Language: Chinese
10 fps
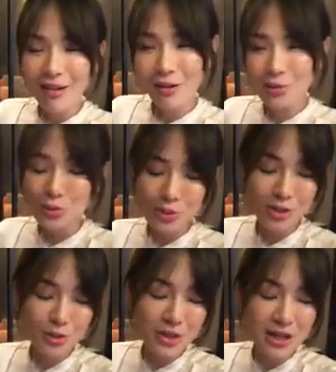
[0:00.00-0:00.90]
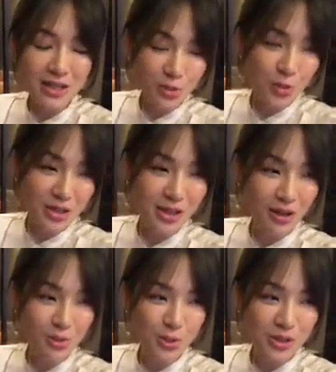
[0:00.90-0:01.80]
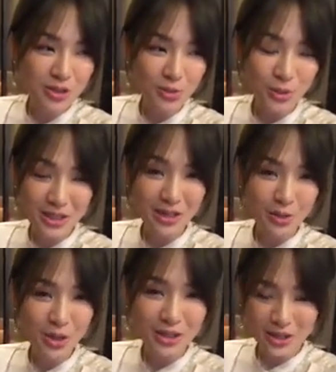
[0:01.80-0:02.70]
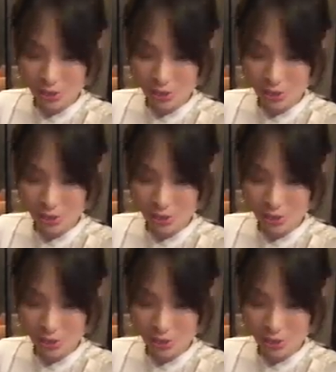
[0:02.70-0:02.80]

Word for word: 然后是我最近就一直很想渲染，就是我竟然穿得